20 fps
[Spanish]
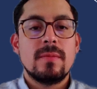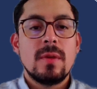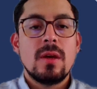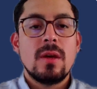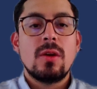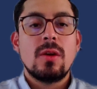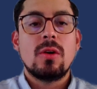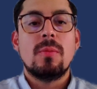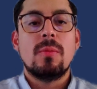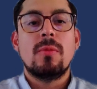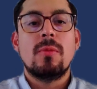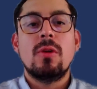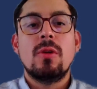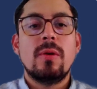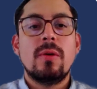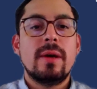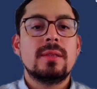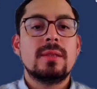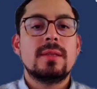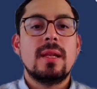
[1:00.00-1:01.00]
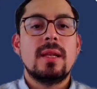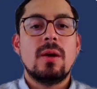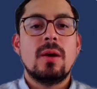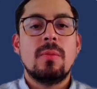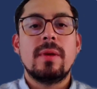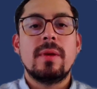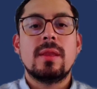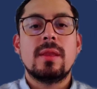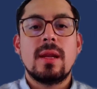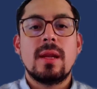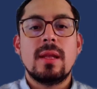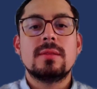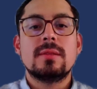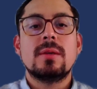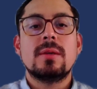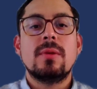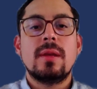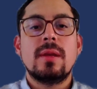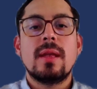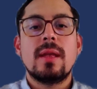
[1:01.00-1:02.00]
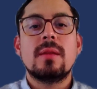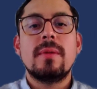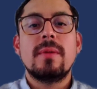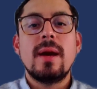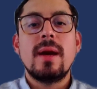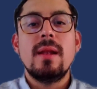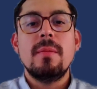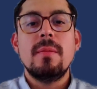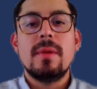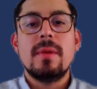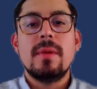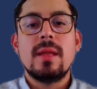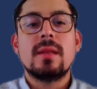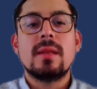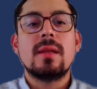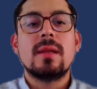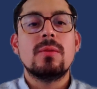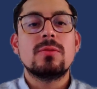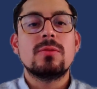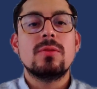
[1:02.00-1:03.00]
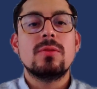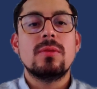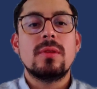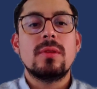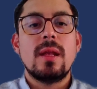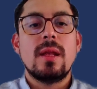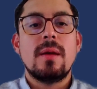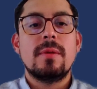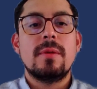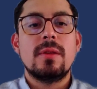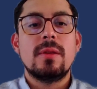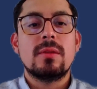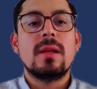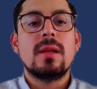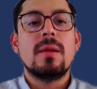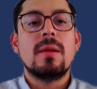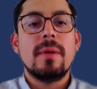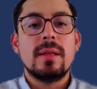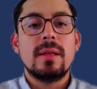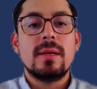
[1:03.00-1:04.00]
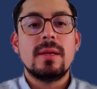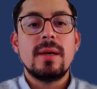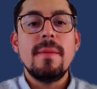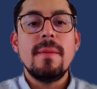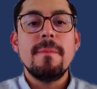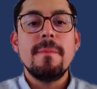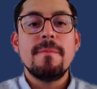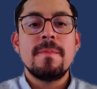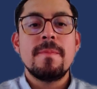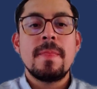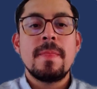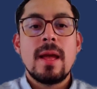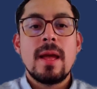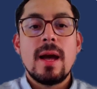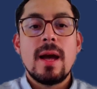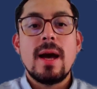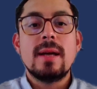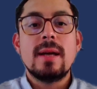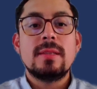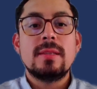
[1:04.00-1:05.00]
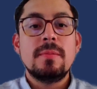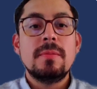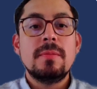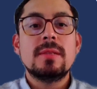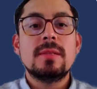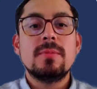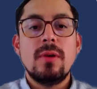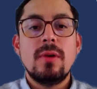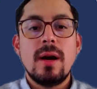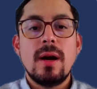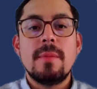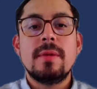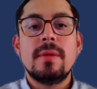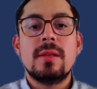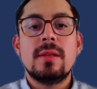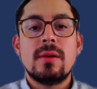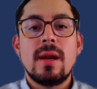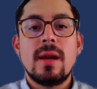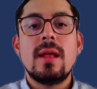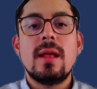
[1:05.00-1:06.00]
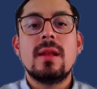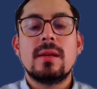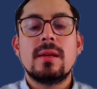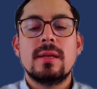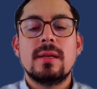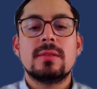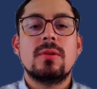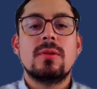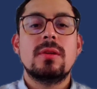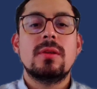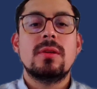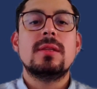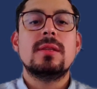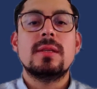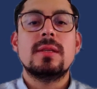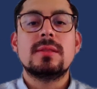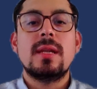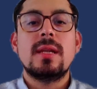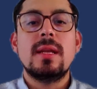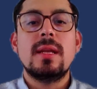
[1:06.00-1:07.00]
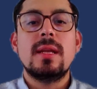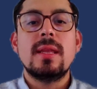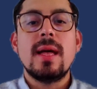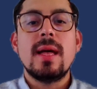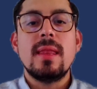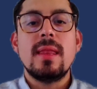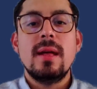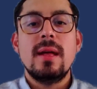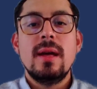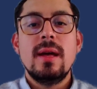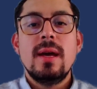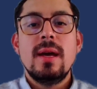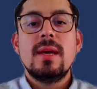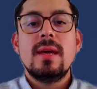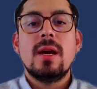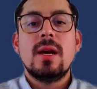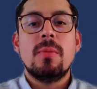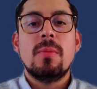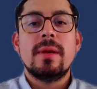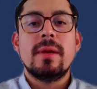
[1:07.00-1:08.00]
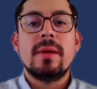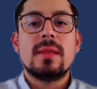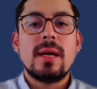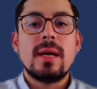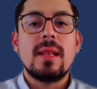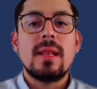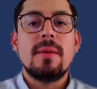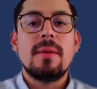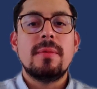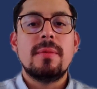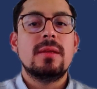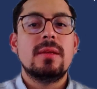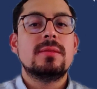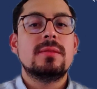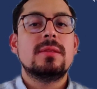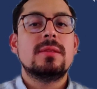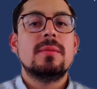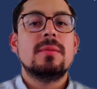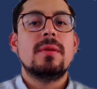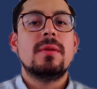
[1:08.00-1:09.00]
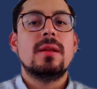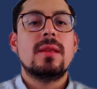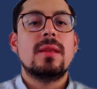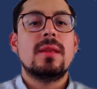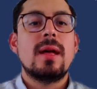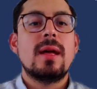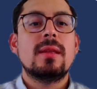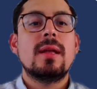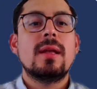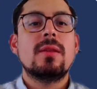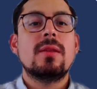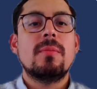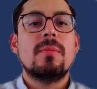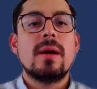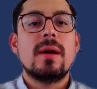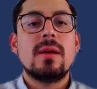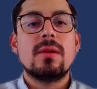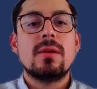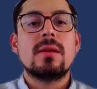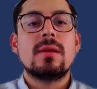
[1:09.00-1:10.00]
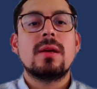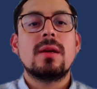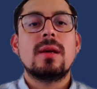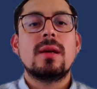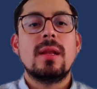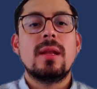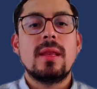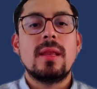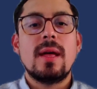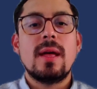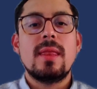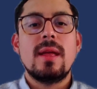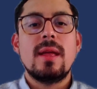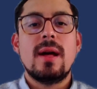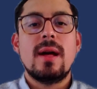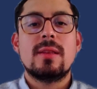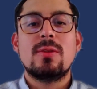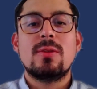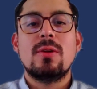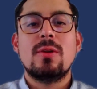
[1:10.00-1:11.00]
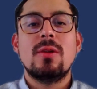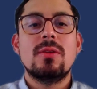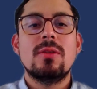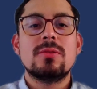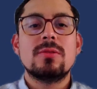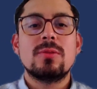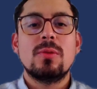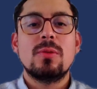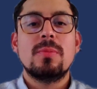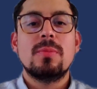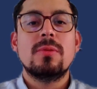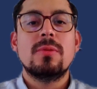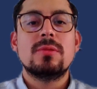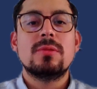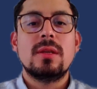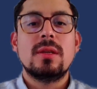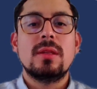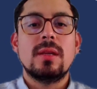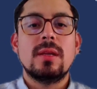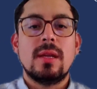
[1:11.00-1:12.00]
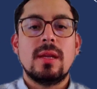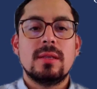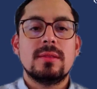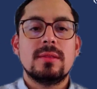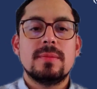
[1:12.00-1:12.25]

como lo es el aumentar la seguridad vial mediante el uso de la videotelemática, asimismo aminorar el riesgo de siniestralidad y aumentar la visibilidad dando mayor tranquilidad a todos los grupos de interés.